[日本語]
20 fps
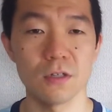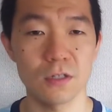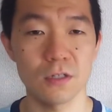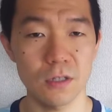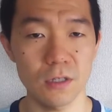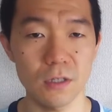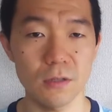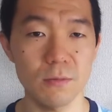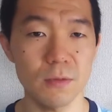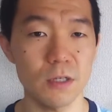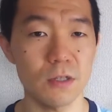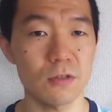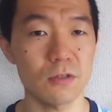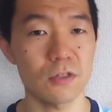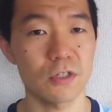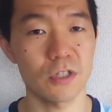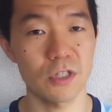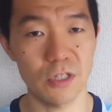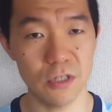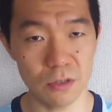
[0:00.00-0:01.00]
睡眠
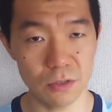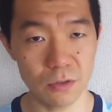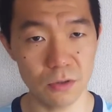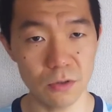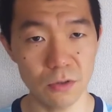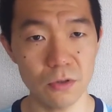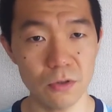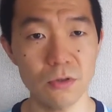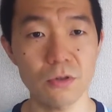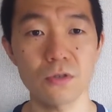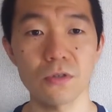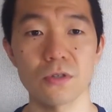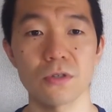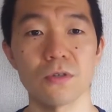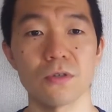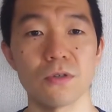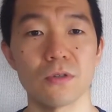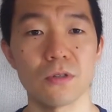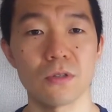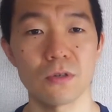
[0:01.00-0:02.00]
の質を良く
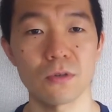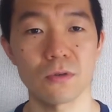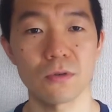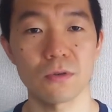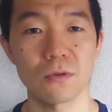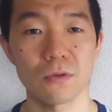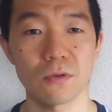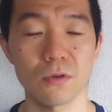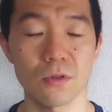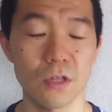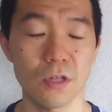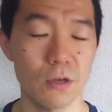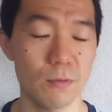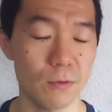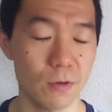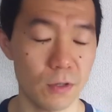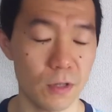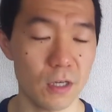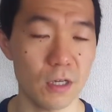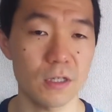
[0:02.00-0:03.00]
するっていうこととて
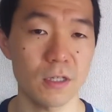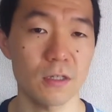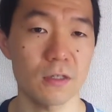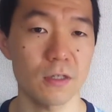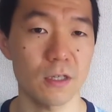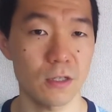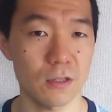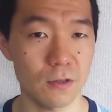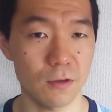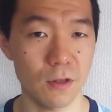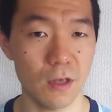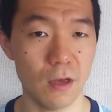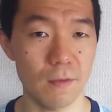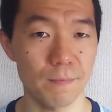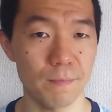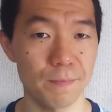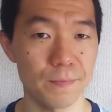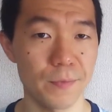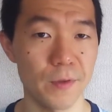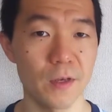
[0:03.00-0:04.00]
も大切ですよ
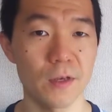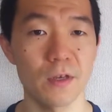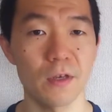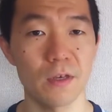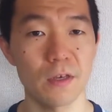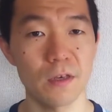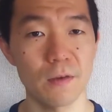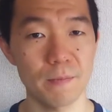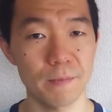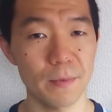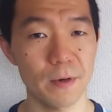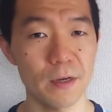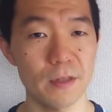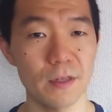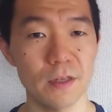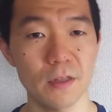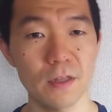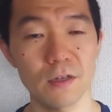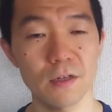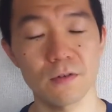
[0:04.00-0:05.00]
ねいっぱい
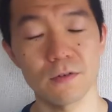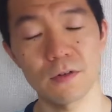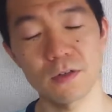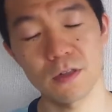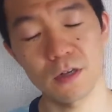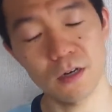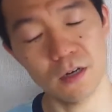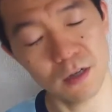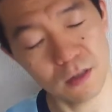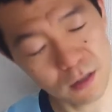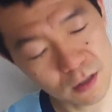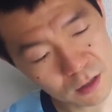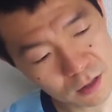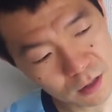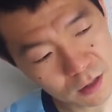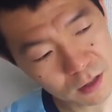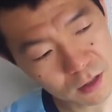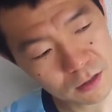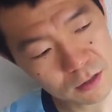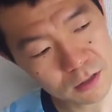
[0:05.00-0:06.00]
寝たのになんか寝
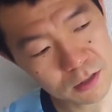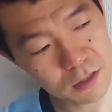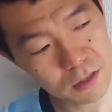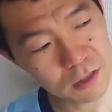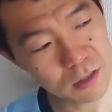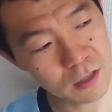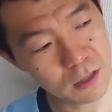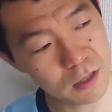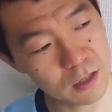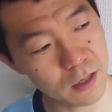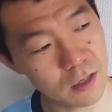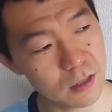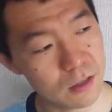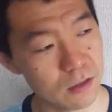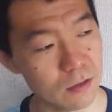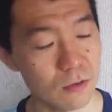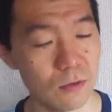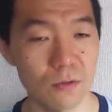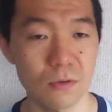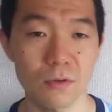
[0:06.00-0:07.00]
た感じしない
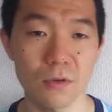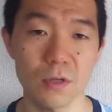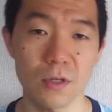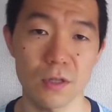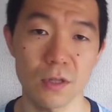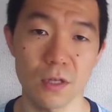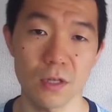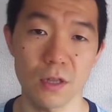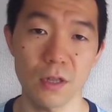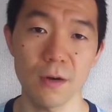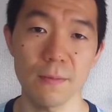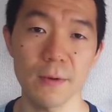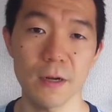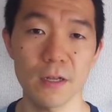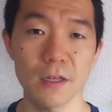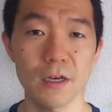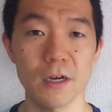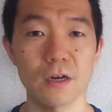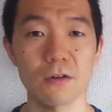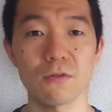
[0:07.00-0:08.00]
なっていう時ってたま
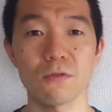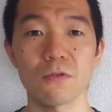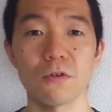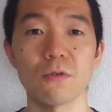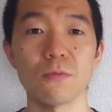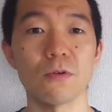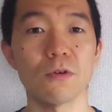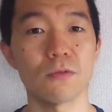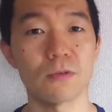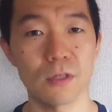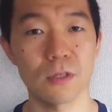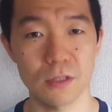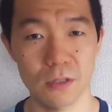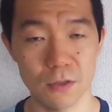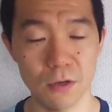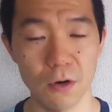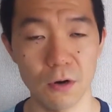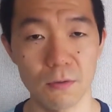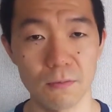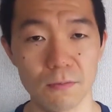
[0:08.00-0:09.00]
にあると思うんで
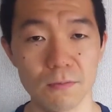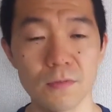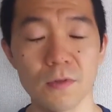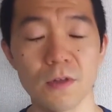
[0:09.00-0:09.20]
すよ